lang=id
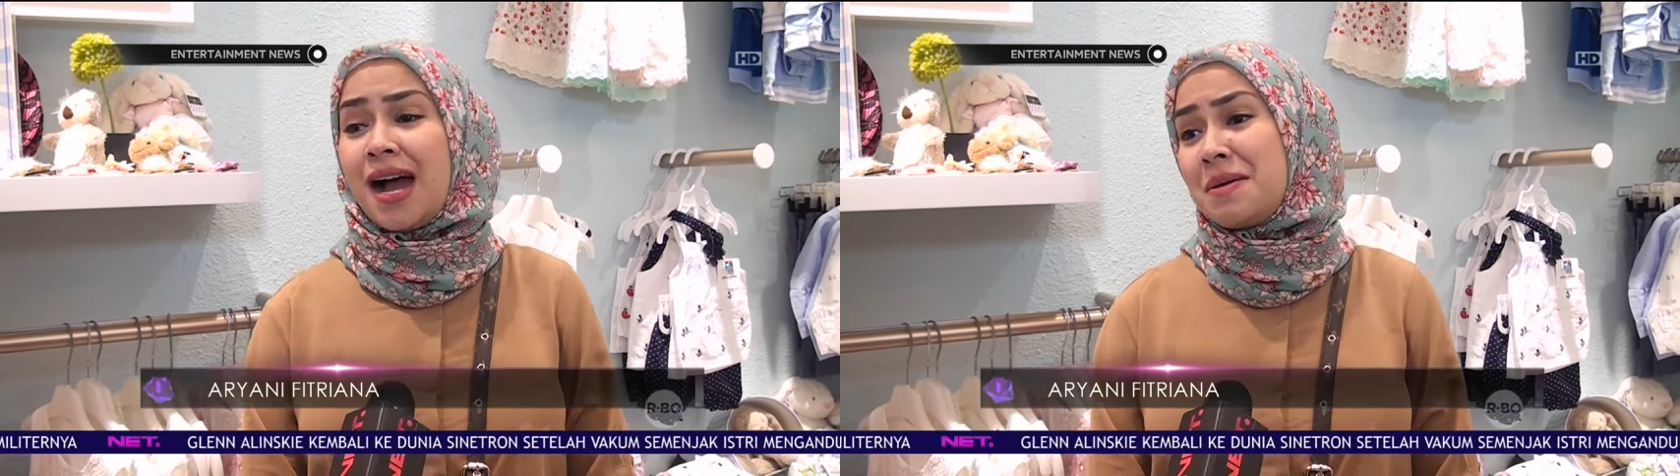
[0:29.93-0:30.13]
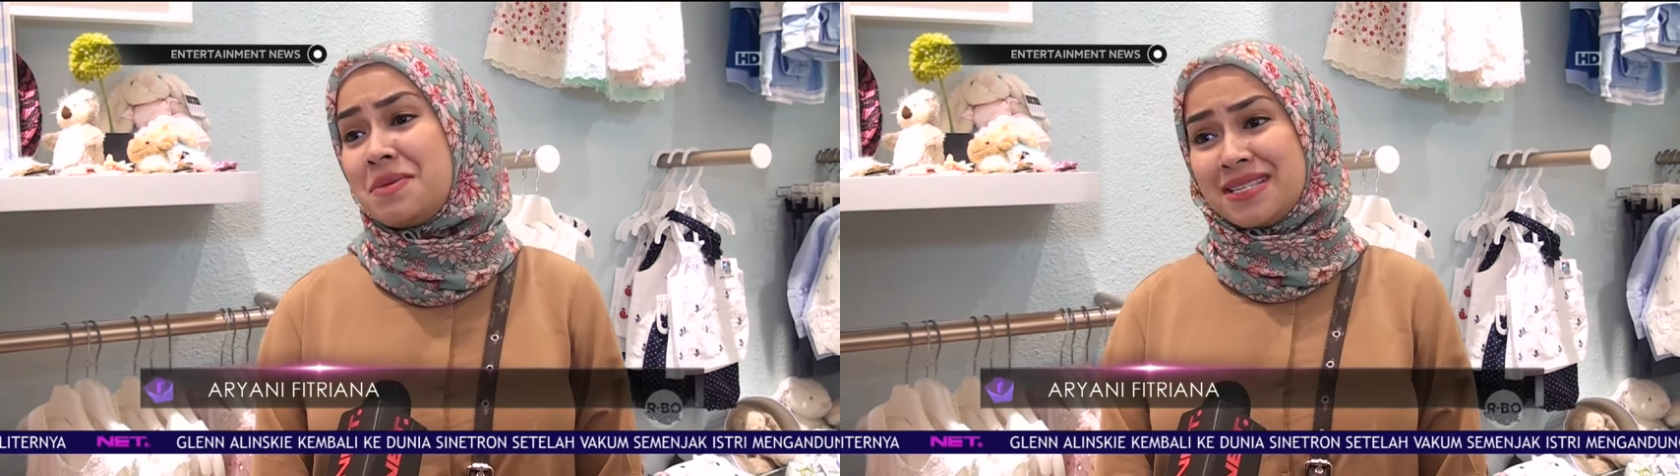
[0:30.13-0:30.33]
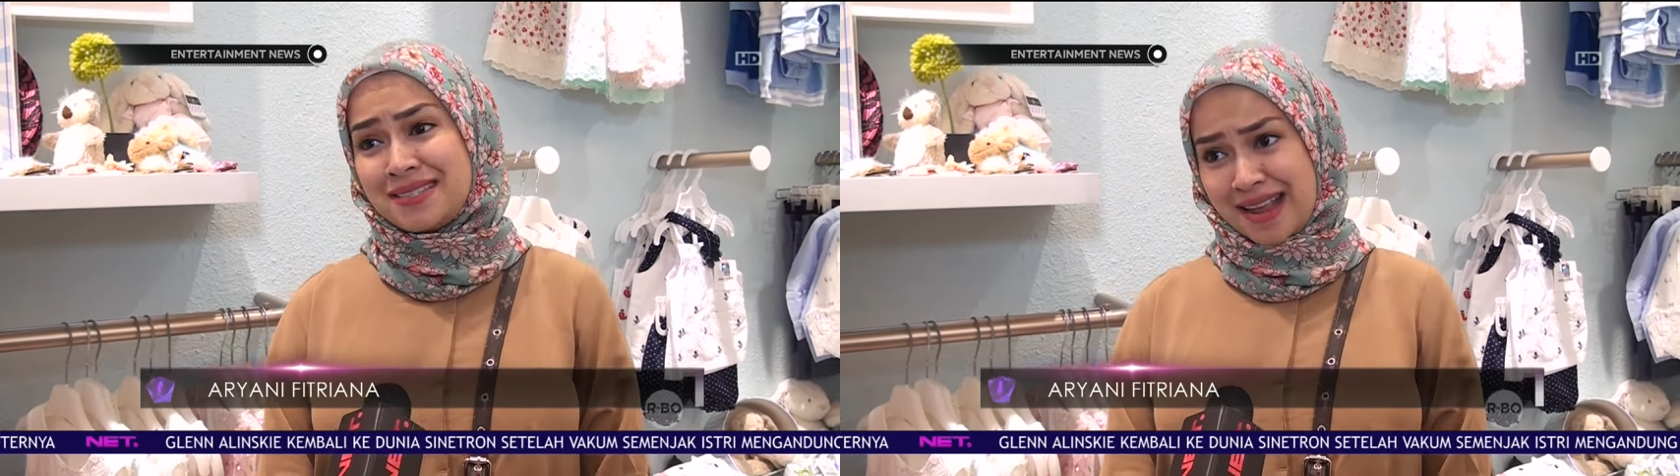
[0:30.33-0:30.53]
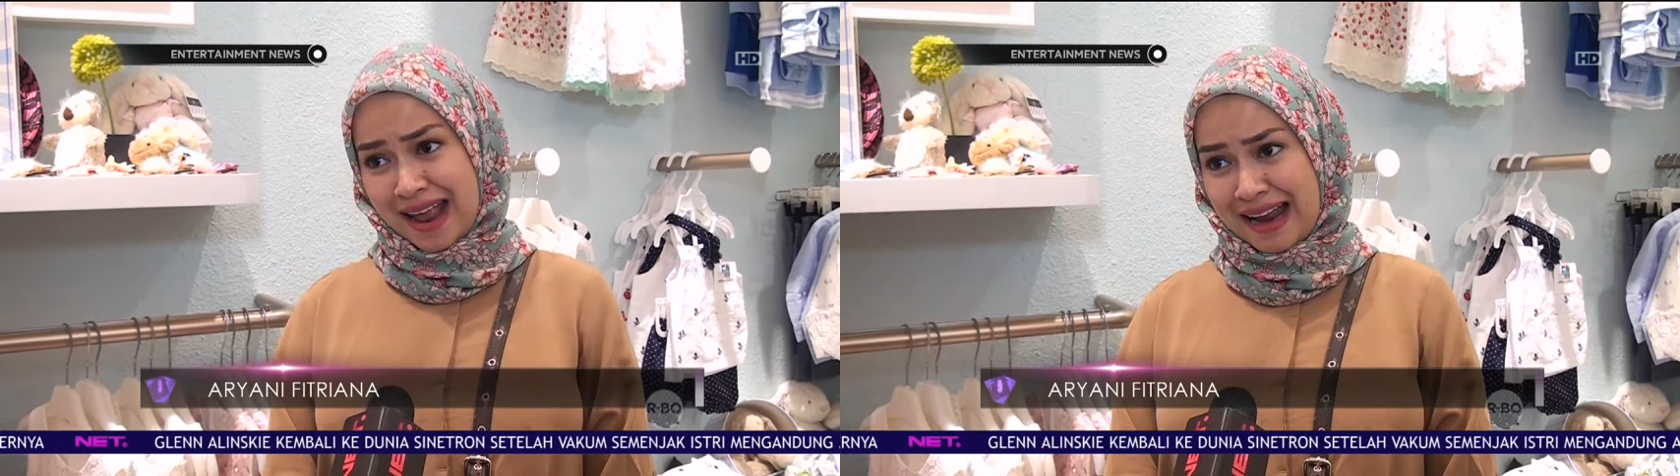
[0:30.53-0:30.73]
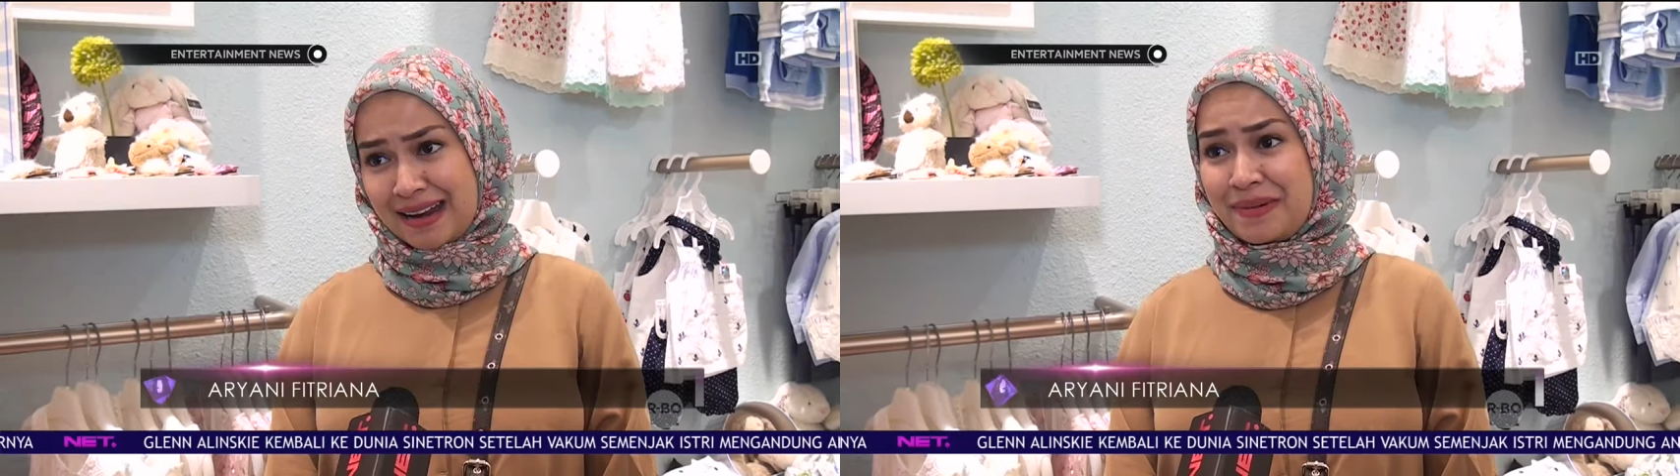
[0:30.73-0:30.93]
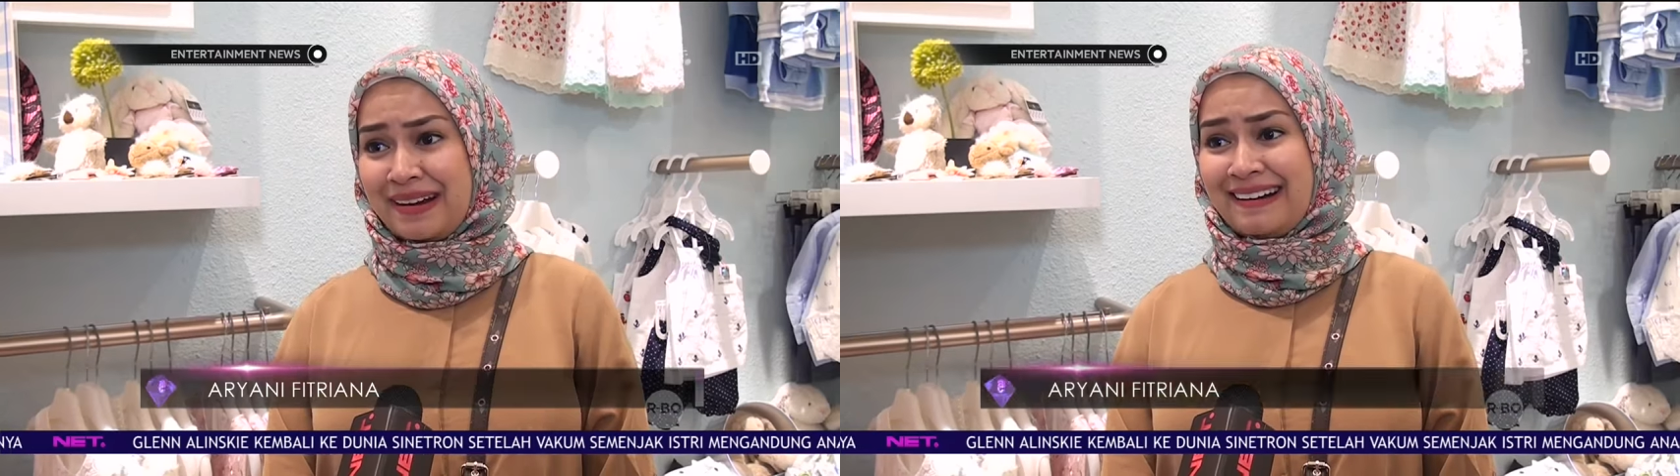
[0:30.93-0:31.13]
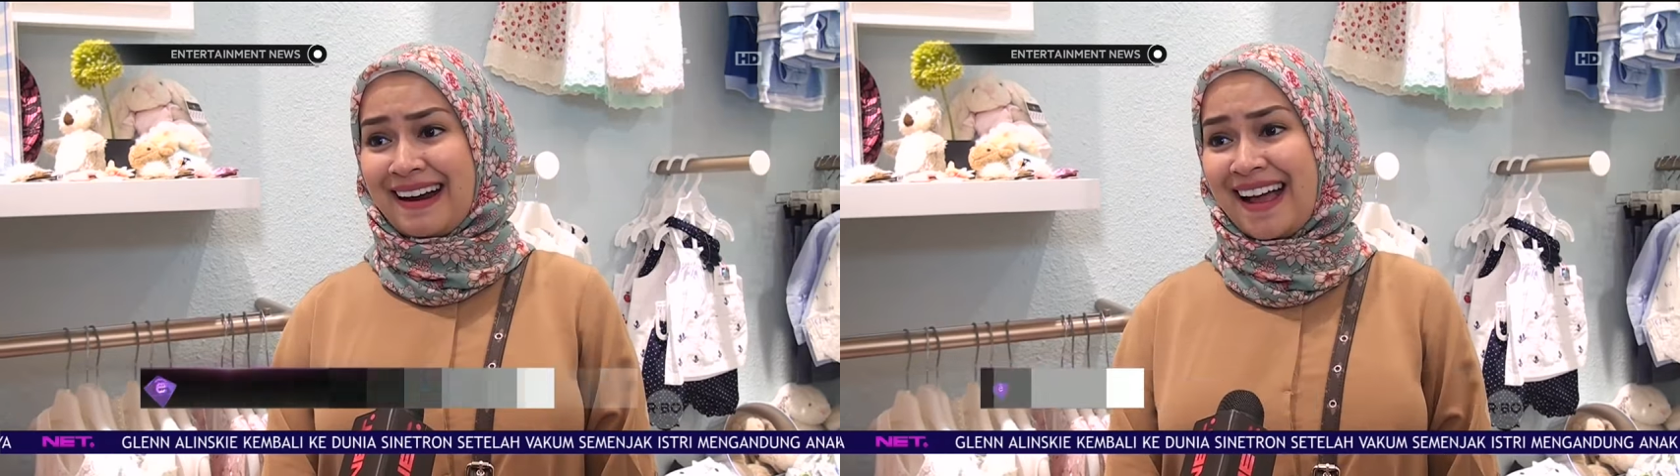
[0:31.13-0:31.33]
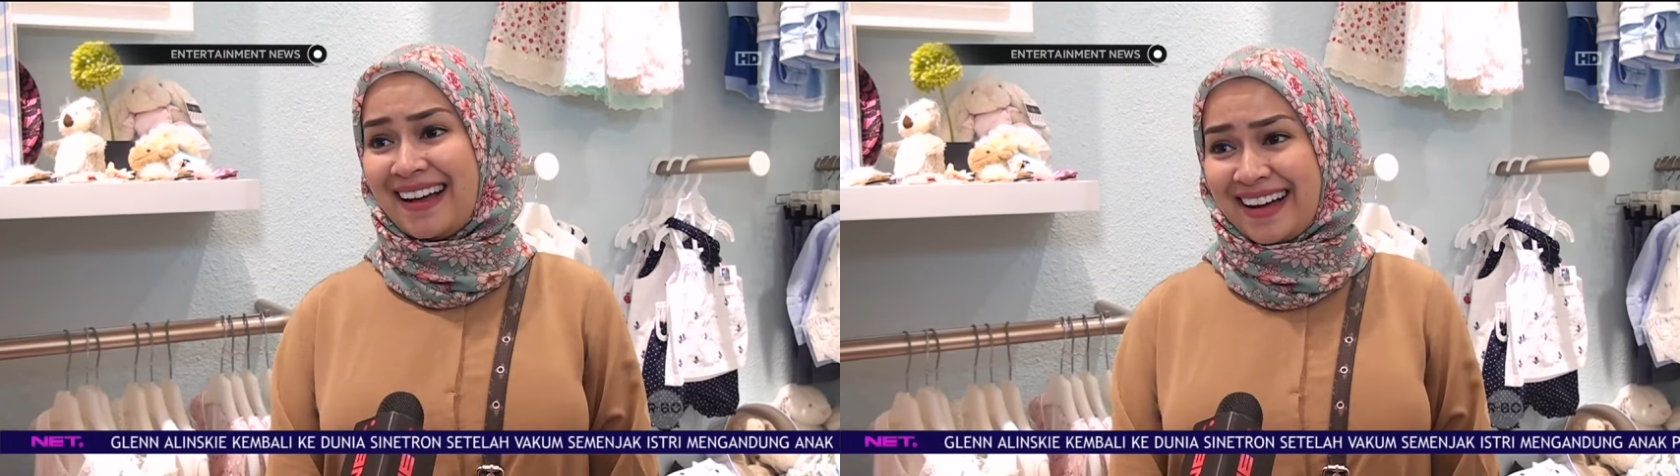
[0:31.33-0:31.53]
Nggak bisa,
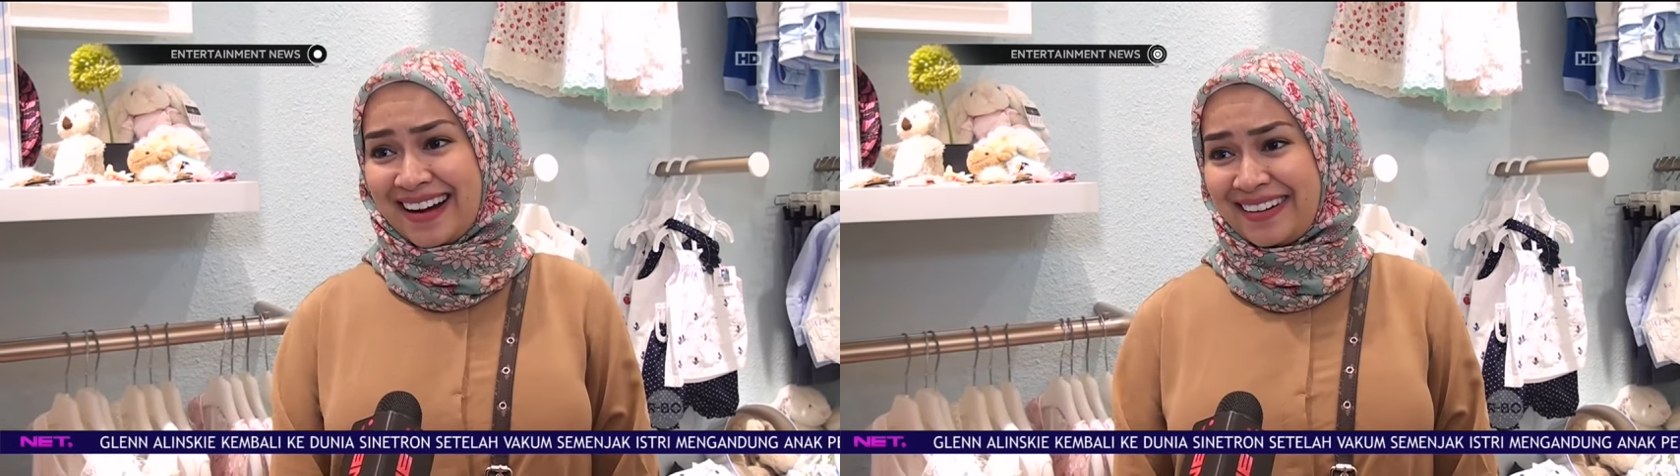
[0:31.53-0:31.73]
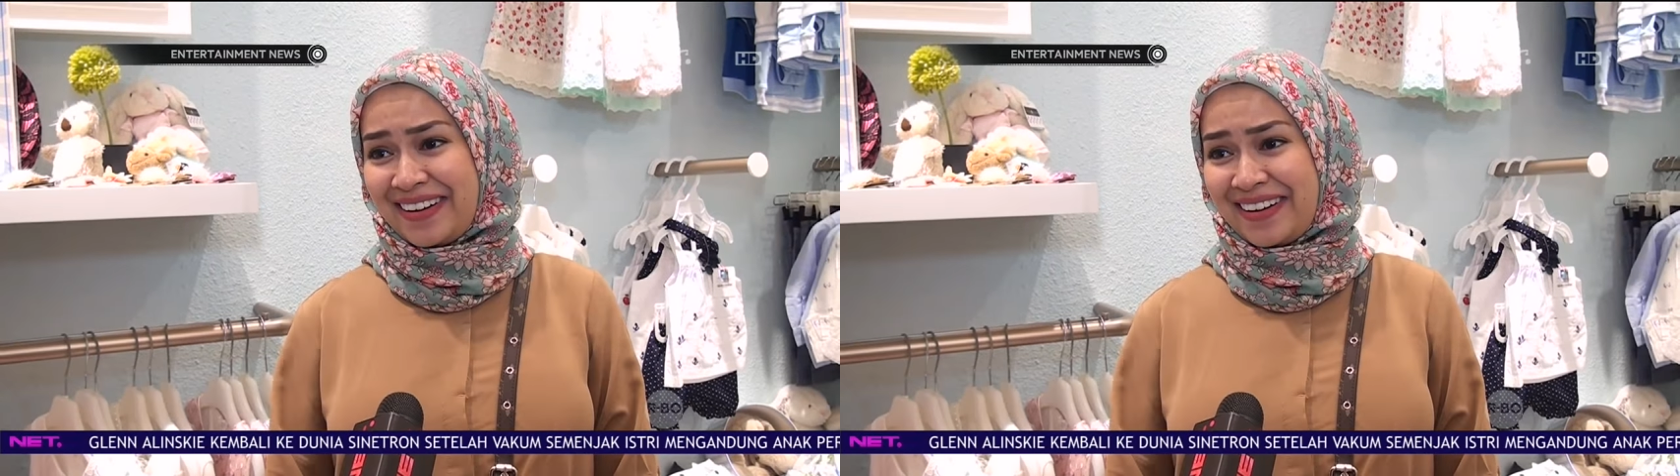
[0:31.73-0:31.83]
diperkirakan